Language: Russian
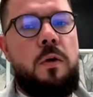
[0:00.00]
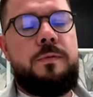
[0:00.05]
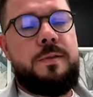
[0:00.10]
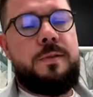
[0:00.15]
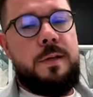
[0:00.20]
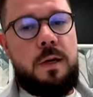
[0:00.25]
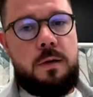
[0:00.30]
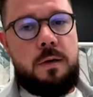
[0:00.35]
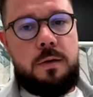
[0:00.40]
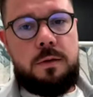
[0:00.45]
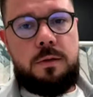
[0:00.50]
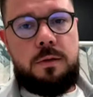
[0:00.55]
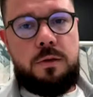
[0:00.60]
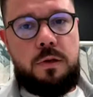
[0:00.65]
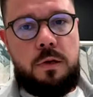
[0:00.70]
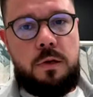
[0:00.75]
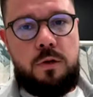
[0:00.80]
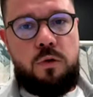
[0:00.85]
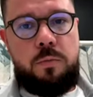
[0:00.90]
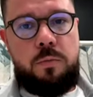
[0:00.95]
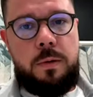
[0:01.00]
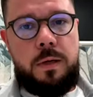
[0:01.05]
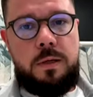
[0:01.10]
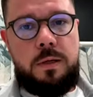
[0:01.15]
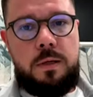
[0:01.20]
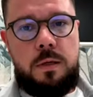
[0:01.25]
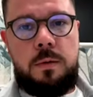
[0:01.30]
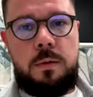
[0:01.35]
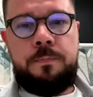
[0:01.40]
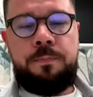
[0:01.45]
всех, к сожалению,
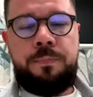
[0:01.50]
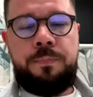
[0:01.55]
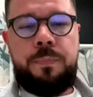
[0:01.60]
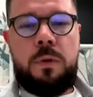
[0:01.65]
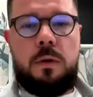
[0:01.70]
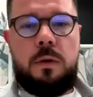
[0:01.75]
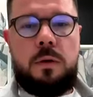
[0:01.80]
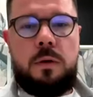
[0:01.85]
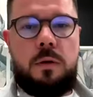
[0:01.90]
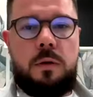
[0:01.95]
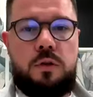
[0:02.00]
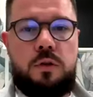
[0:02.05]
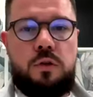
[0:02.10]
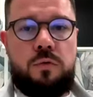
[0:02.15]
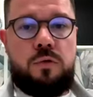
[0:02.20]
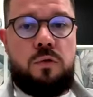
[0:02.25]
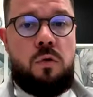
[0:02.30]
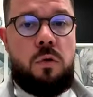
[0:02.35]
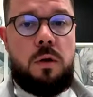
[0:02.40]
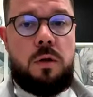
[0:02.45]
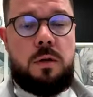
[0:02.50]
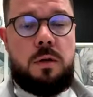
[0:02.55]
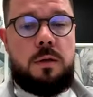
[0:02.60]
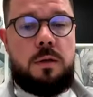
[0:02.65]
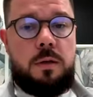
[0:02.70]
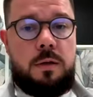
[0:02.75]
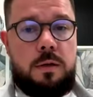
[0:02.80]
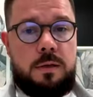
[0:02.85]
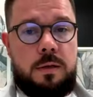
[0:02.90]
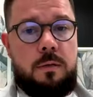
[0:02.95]
пройти. А, Еще в школе не
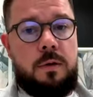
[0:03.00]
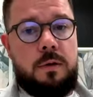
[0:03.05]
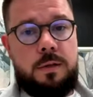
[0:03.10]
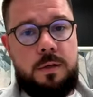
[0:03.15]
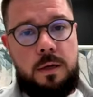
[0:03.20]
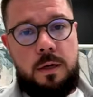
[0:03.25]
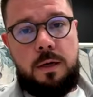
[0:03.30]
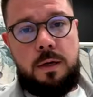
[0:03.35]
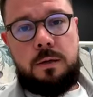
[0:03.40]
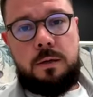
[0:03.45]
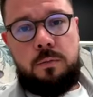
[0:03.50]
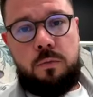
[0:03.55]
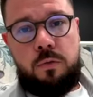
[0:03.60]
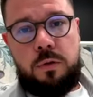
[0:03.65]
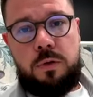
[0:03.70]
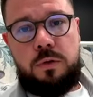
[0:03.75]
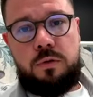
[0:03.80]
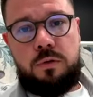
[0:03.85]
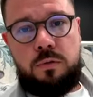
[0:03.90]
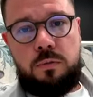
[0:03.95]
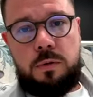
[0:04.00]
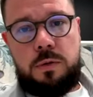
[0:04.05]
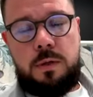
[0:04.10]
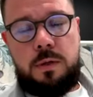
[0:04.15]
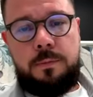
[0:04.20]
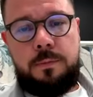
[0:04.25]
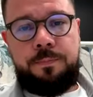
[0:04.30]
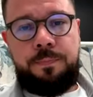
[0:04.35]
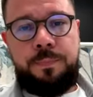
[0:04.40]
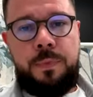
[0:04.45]
интересовался, как к этому отнесутся.